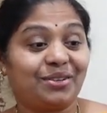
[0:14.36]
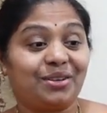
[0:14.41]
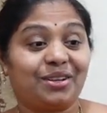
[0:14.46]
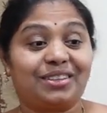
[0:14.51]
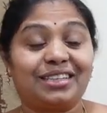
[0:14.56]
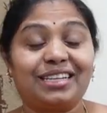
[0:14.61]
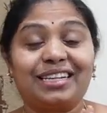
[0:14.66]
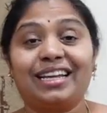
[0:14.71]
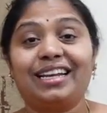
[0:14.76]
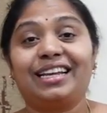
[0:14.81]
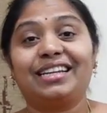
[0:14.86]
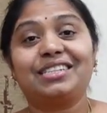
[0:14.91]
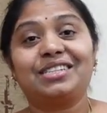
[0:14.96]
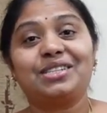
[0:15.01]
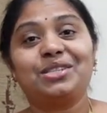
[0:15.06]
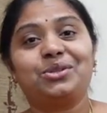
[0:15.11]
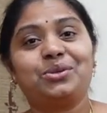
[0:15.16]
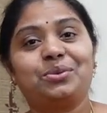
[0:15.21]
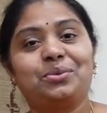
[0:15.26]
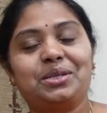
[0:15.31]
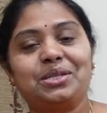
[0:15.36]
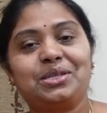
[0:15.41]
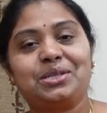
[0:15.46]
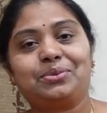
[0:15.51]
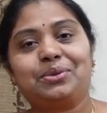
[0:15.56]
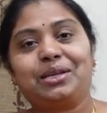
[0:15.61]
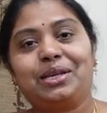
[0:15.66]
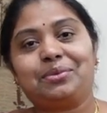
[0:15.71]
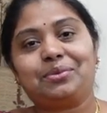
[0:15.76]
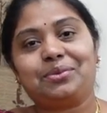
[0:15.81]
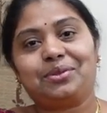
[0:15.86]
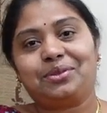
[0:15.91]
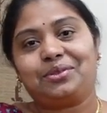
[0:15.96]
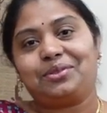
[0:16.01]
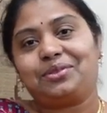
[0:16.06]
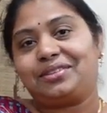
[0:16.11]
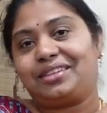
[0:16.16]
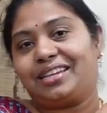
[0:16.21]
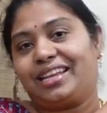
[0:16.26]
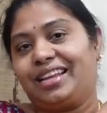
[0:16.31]
కొత్త కలెక్షన్ చూపించబోయే
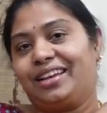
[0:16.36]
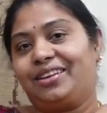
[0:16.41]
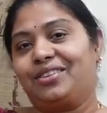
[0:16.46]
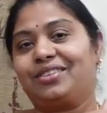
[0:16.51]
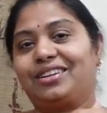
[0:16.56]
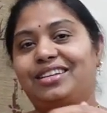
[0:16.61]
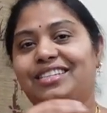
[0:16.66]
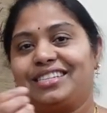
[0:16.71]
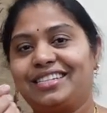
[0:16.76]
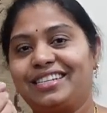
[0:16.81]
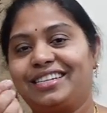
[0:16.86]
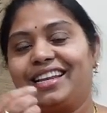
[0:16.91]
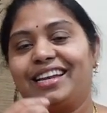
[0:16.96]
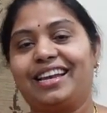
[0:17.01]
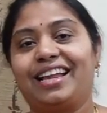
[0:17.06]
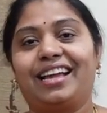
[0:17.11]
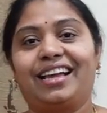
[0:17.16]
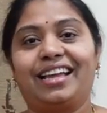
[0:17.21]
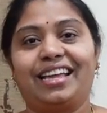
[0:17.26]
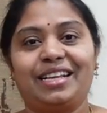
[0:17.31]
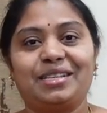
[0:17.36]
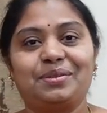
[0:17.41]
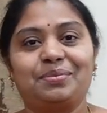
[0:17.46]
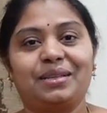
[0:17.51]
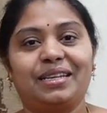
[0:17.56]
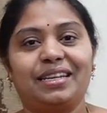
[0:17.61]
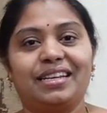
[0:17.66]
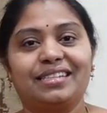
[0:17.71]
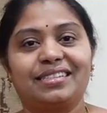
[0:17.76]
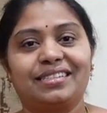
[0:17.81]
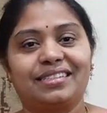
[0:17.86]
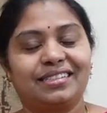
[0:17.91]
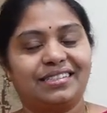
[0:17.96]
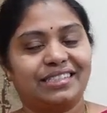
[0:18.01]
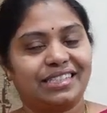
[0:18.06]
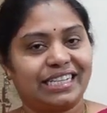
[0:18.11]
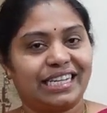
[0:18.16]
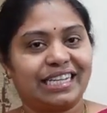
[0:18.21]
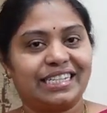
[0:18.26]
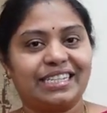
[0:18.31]
ముందు నేను ఒక చిన్న నా ఎక్స్పీరియన్స్
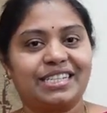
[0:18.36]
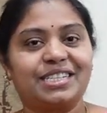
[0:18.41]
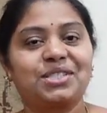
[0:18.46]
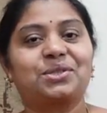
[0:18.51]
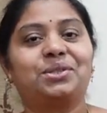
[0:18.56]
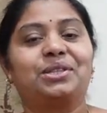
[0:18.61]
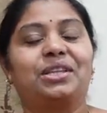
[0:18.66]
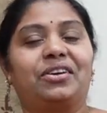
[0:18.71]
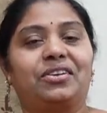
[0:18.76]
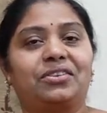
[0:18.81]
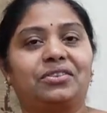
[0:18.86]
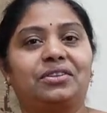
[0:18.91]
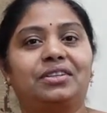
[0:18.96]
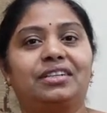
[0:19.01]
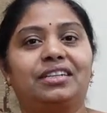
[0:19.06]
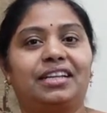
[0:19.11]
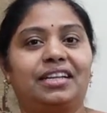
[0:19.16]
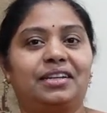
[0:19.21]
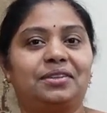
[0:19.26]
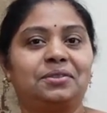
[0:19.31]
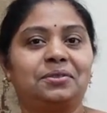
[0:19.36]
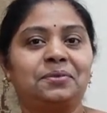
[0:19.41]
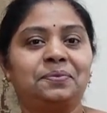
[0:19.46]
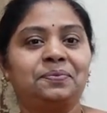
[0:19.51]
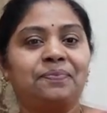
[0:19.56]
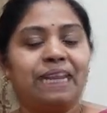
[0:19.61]
షేర్ చేసుకుందాం అనుకుంటున్నాను